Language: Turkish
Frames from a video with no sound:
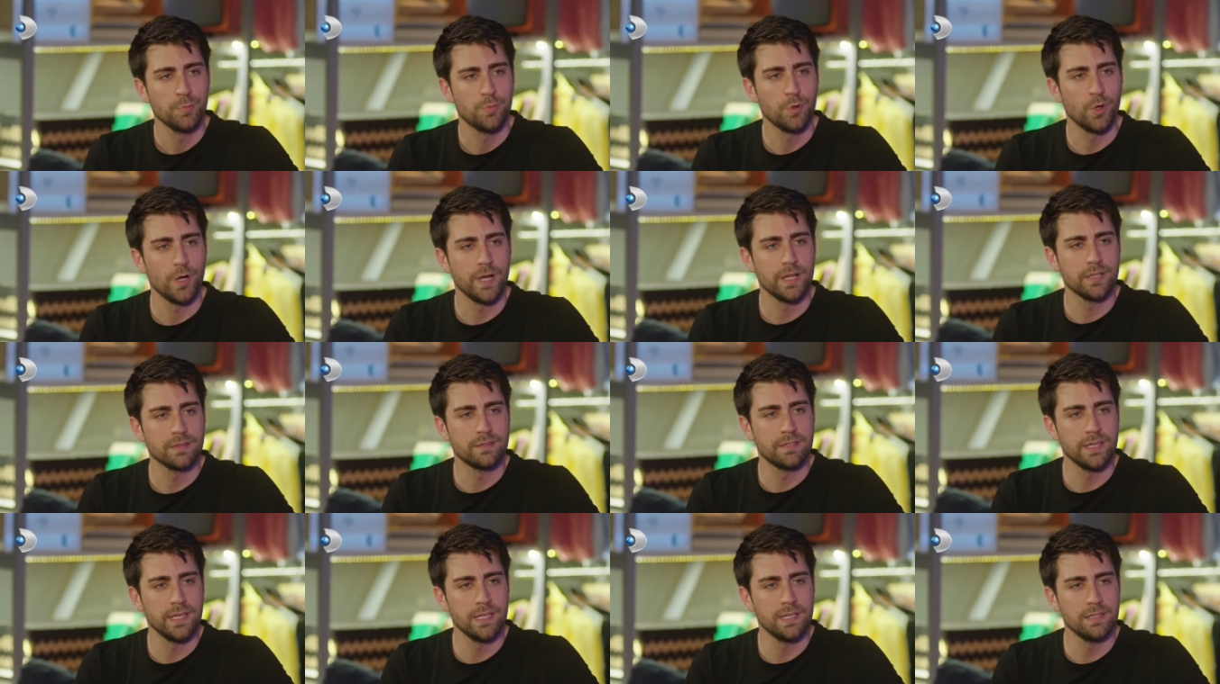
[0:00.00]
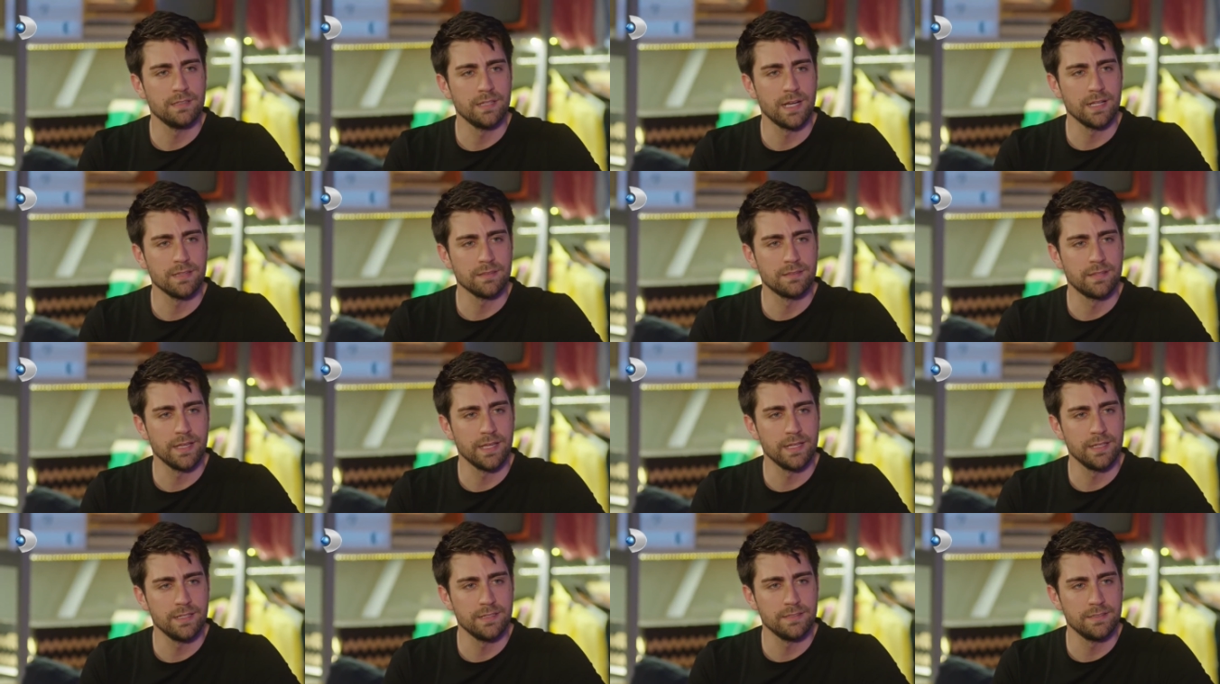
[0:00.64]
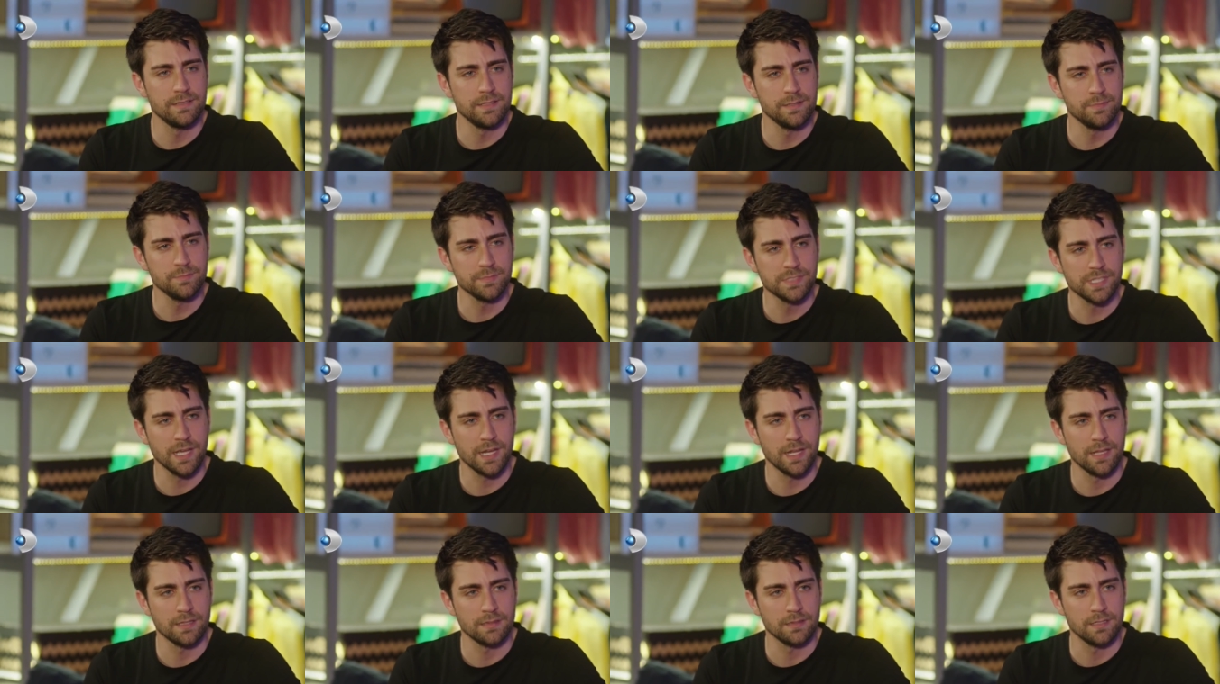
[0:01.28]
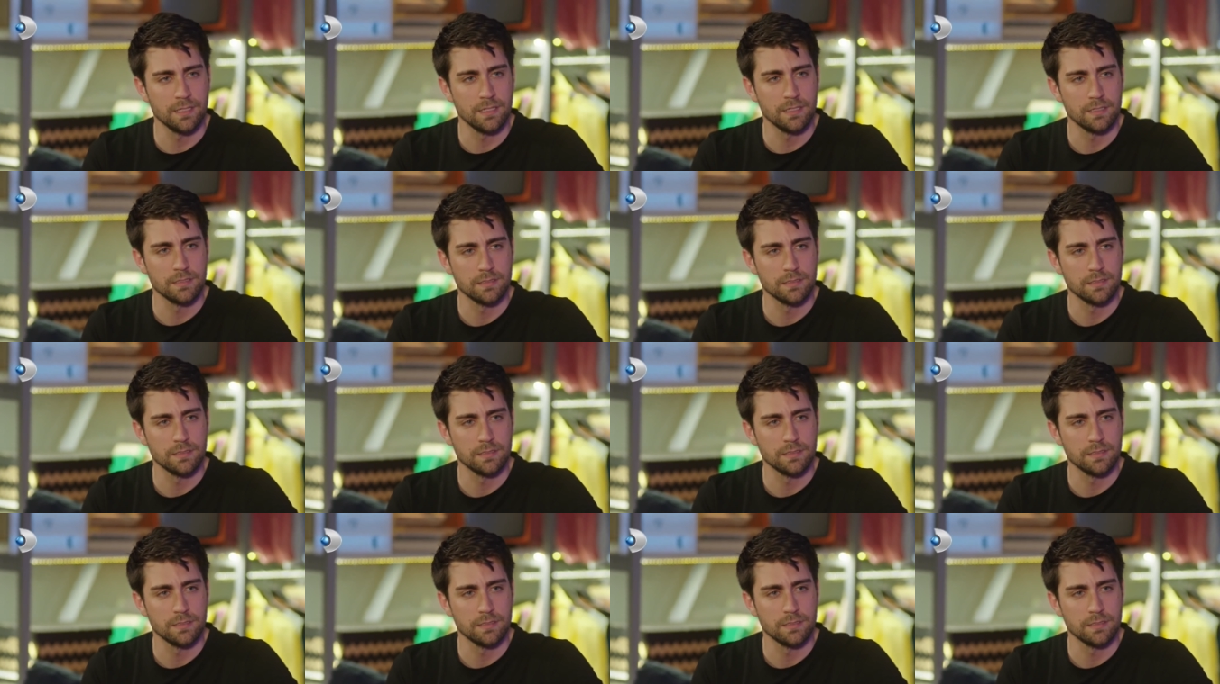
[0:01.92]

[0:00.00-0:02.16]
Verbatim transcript: Puanteli dantelli diyeyim sen anla.